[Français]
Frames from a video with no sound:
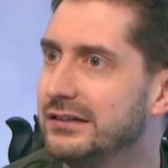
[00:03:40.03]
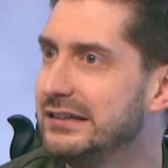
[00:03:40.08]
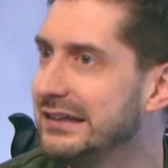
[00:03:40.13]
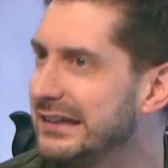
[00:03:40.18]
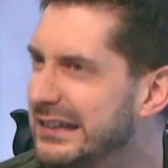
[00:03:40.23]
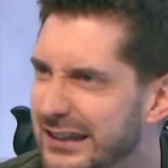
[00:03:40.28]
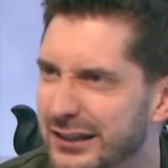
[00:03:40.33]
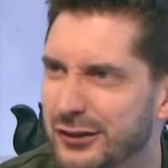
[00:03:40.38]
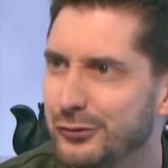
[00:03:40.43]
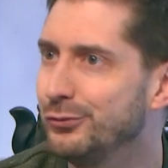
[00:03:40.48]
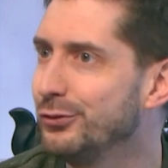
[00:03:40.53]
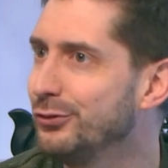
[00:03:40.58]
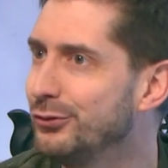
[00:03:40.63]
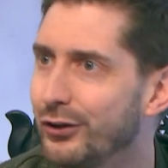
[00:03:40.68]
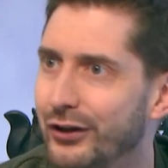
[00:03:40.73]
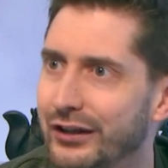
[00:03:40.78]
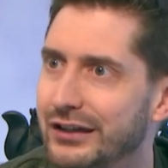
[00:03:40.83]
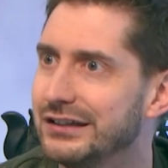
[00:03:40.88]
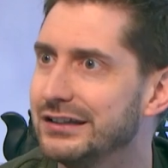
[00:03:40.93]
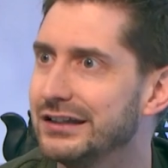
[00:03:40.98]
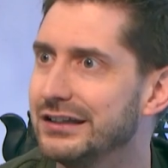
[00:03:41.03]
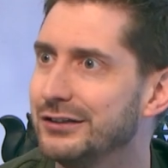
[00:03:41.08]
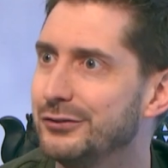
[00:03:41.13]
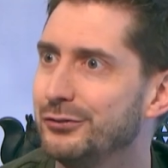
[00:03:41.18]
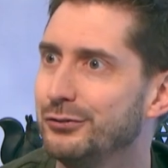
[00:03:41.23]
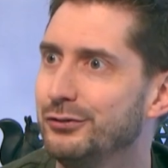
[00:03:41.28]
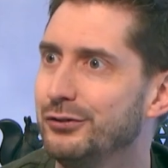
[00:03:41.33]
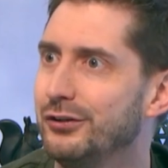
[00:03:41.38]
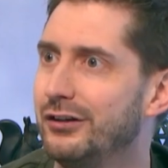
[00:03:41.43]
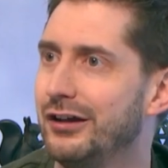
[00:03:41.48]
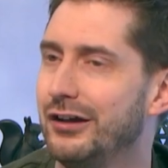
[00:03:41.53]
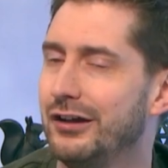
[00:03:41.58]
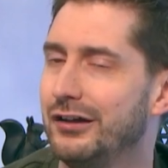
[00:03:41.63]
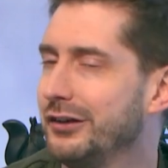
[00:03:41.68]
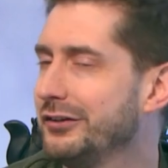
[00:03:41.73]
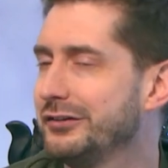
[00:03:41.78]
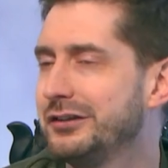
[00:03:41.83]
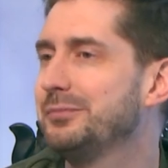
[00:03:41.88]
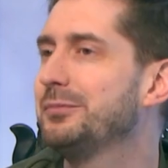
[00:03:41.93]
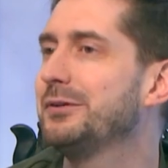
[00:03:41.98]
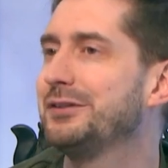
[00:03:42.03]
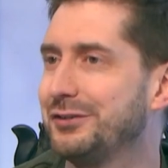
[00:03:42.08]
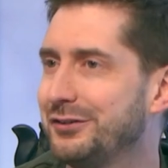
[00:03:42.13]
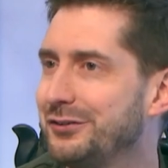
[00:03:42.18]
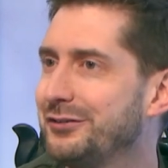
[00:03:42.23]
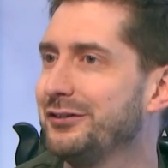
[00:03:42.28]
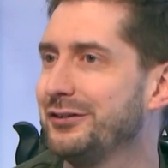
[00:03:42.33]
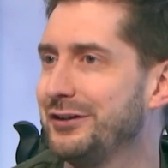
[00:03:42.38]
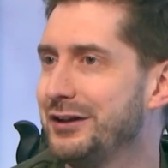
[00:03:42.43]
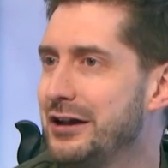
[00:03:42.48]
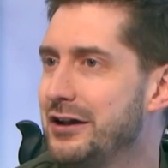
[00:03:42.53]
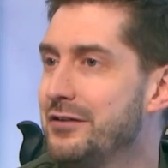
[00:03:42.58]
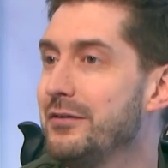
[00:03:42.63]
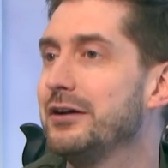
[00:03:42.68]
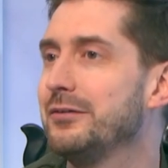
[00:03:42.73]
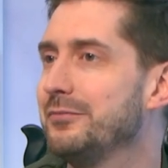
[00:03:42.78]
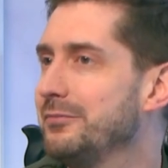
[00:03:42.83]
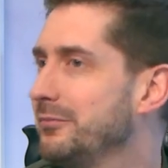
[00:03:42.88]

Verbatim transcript: d'écriture, de réécriture. c'est passionnant. Très belle